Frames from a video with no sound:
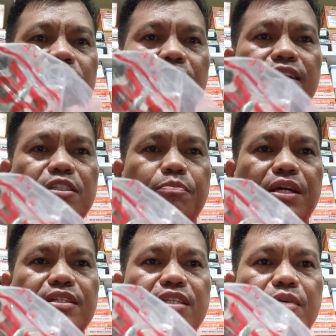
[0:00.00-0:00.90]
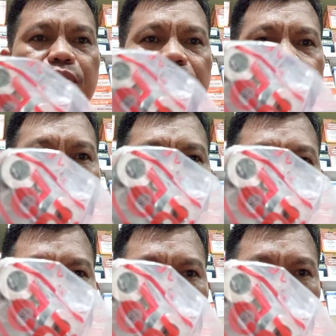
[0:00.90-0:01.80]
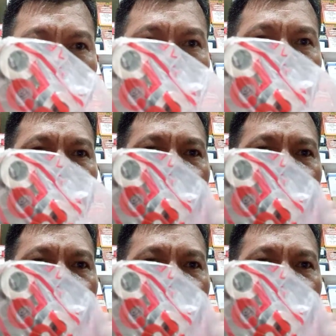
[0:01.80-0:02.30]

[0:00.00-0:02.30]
SB7761